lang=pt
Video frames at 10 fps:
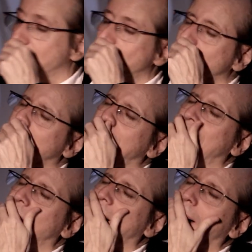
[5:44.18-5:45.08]
O,
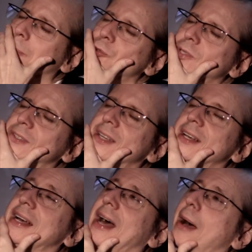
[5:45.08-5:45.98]
a, a
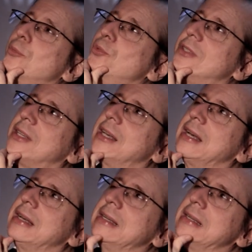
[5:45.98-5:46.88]
música a música